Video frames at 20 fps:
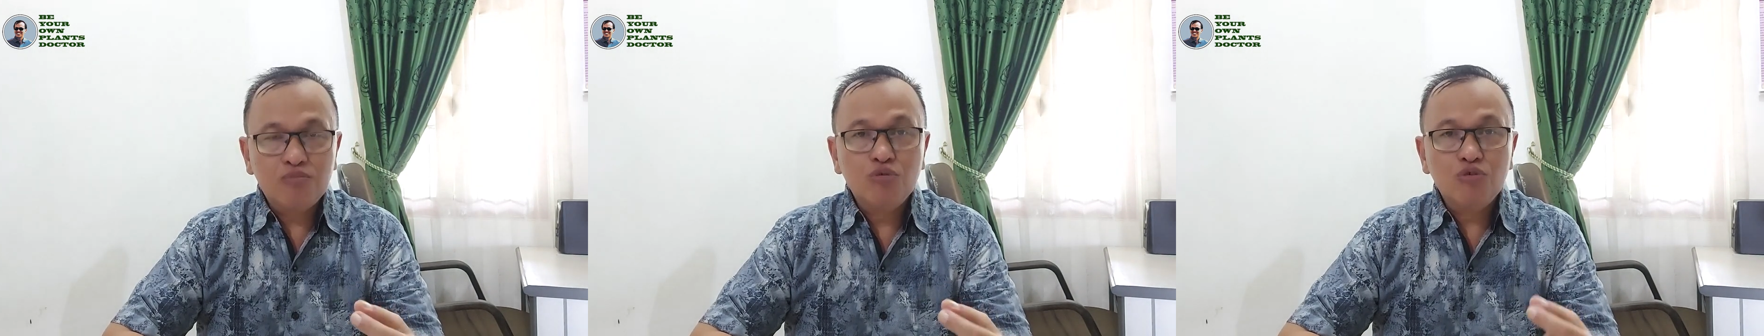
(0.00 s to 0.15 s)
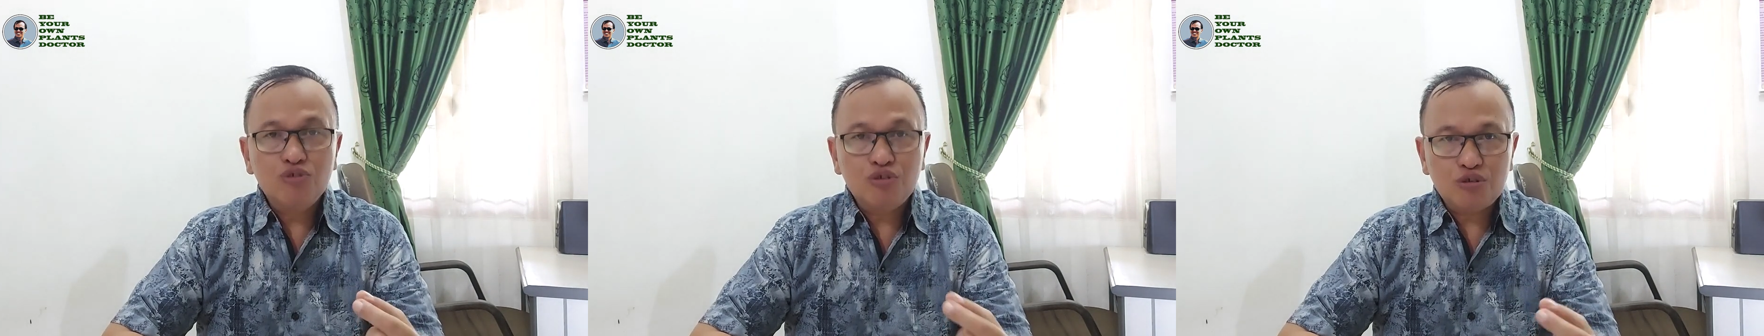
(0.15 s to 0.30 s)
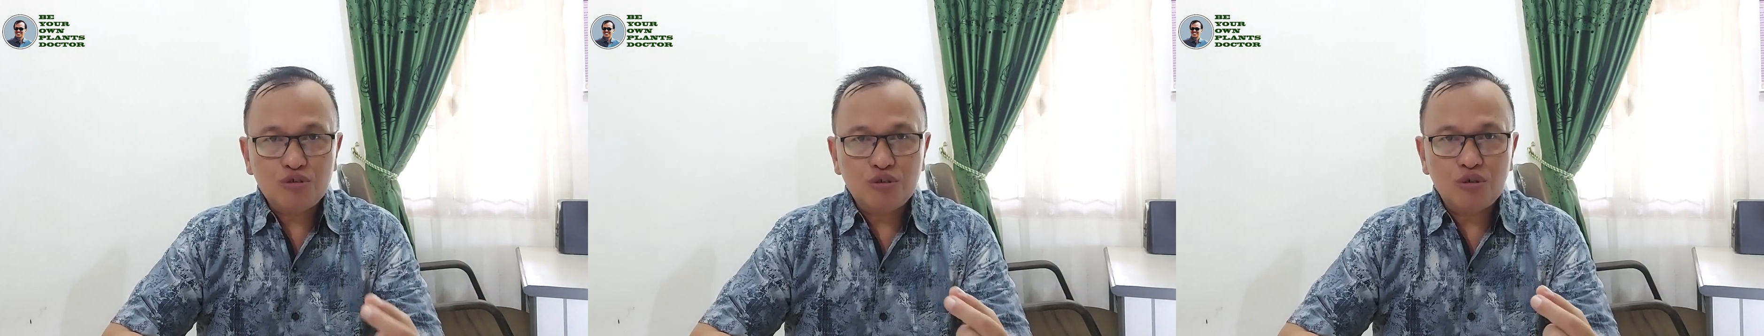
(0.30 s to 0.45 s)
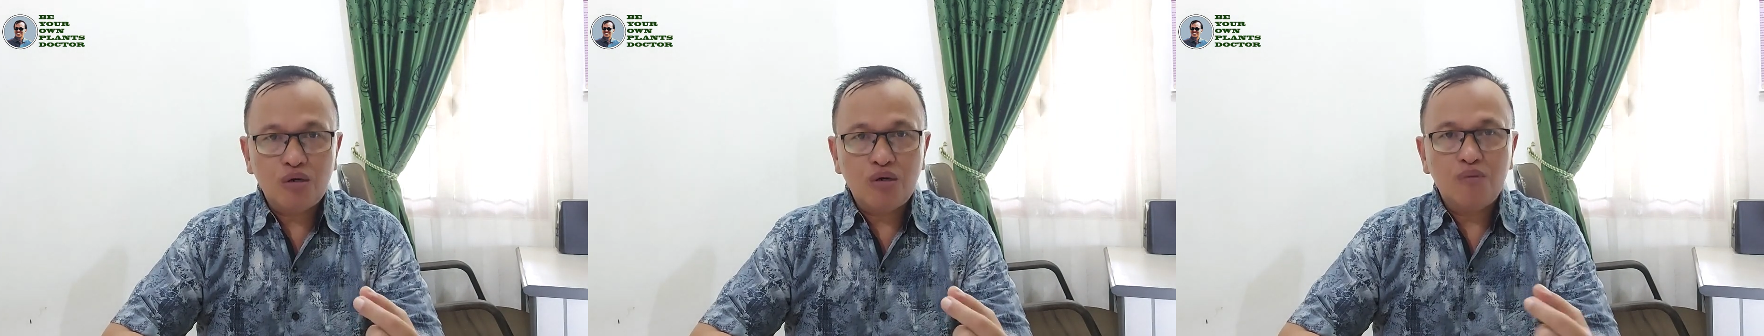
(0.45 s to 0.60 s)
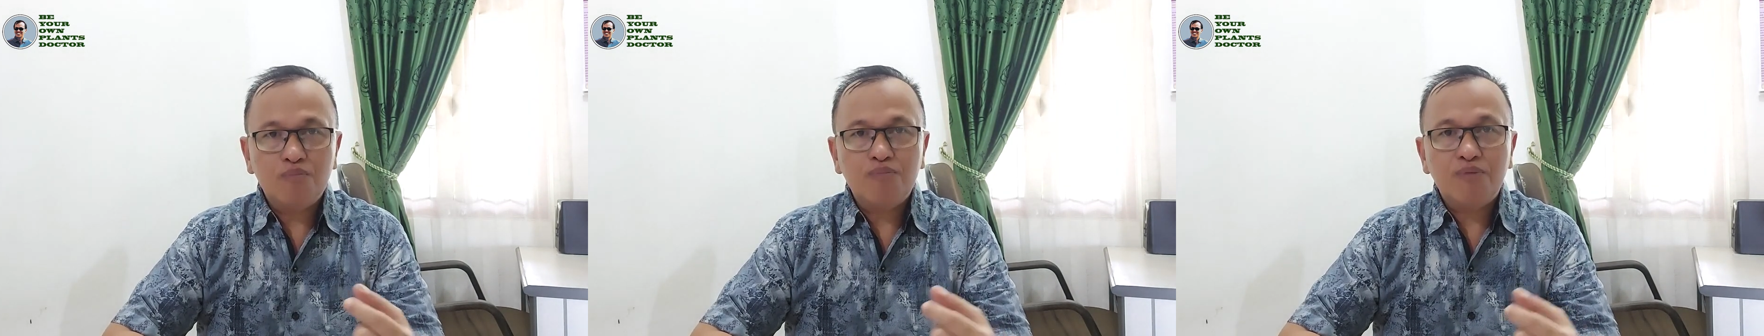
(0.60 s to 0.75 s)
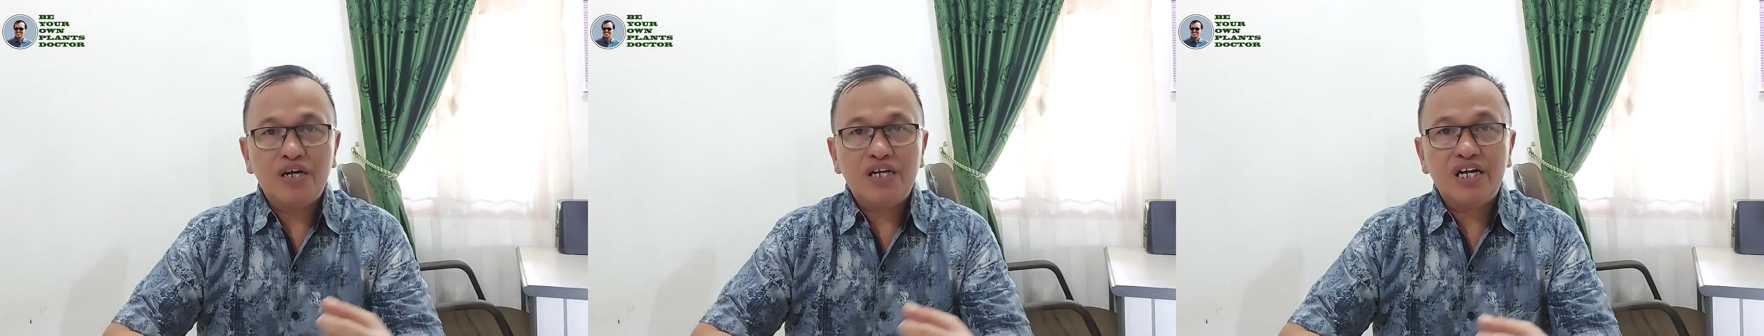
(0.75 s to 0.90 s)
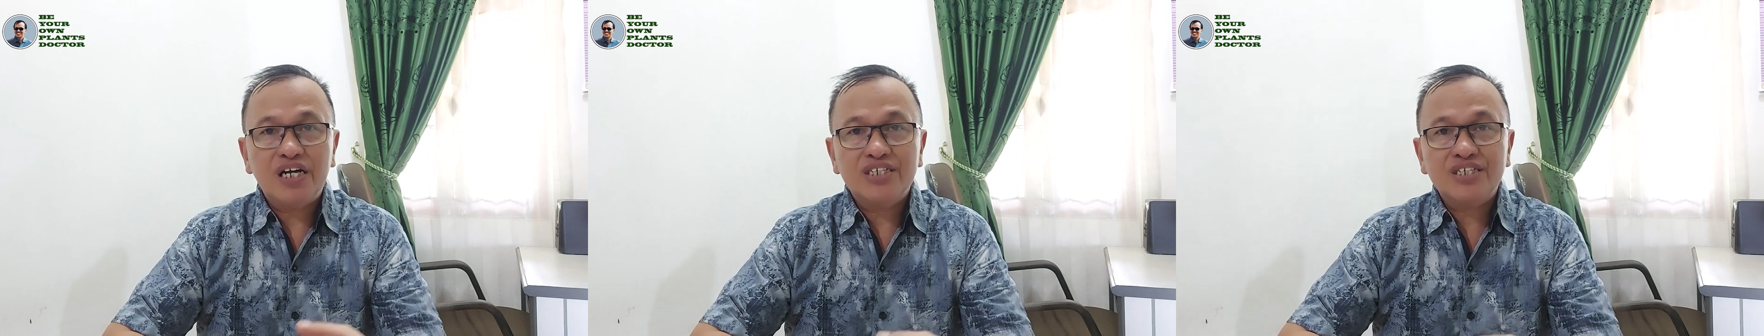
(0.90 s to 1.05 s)
muncul
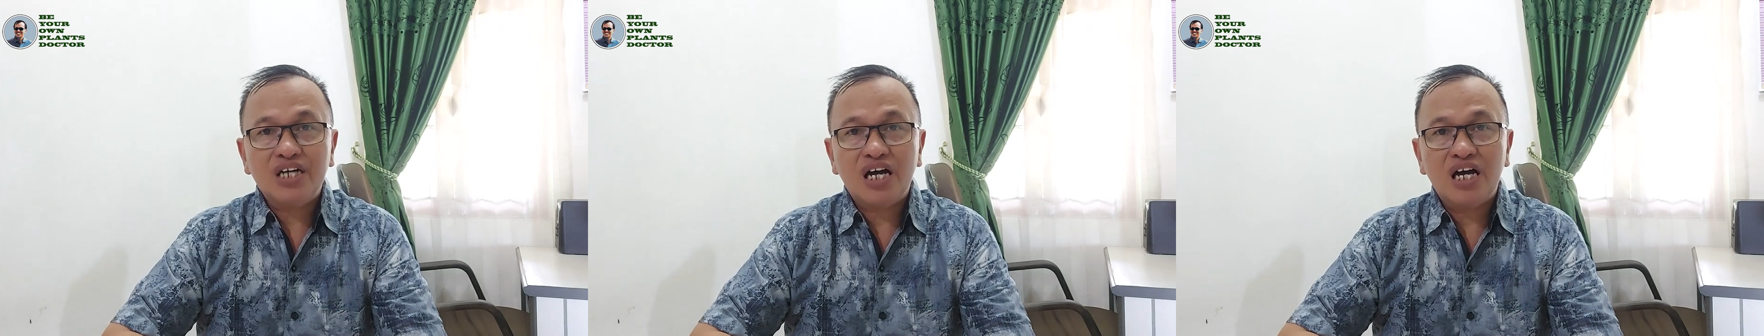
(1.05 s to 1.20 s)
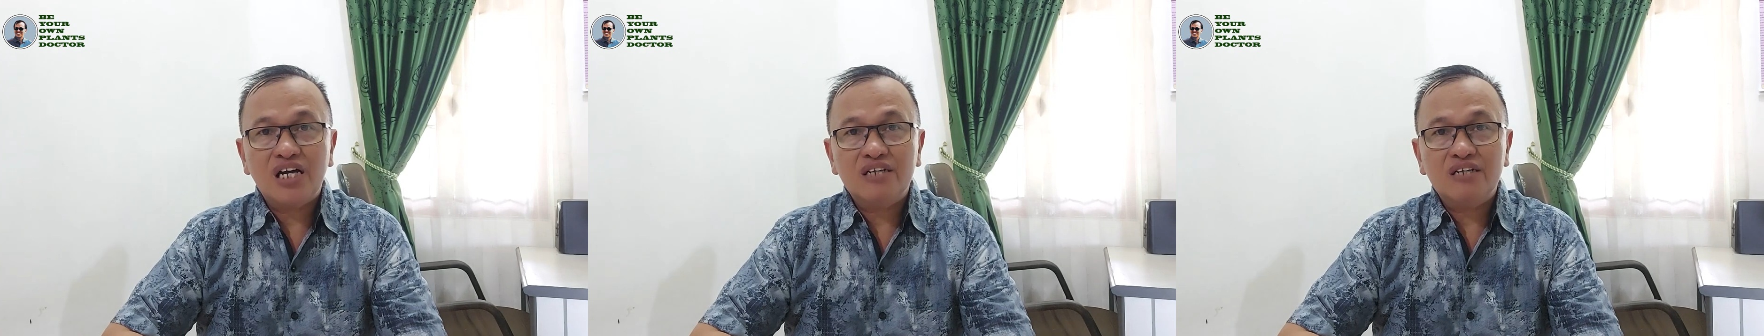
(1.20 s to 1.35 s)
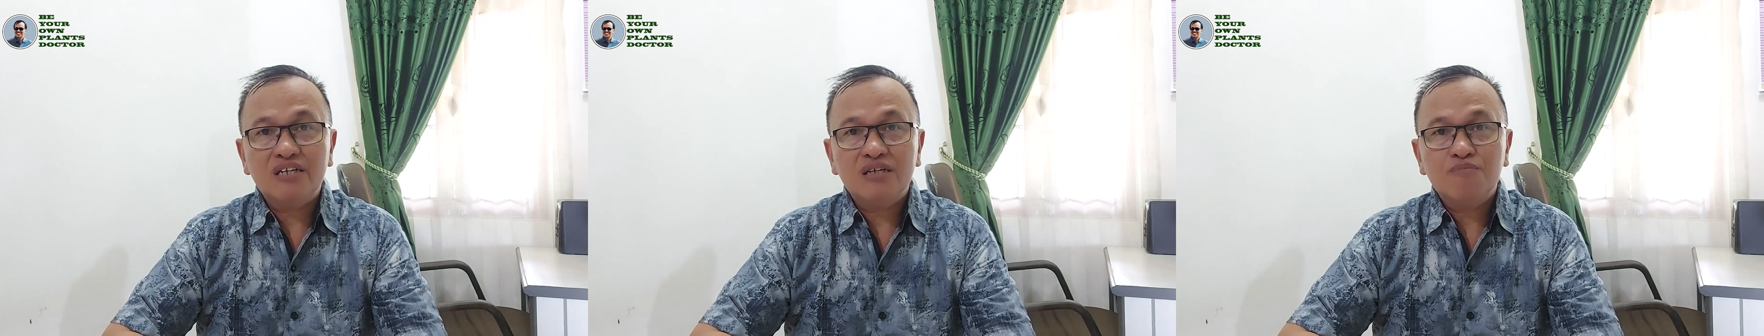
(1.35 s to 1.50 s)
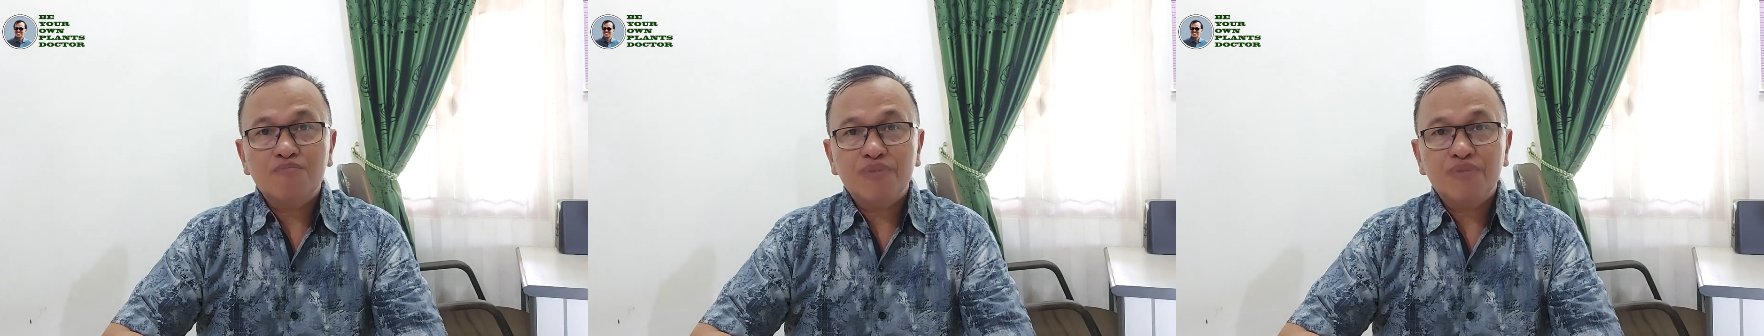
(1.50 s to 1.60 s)
pada saat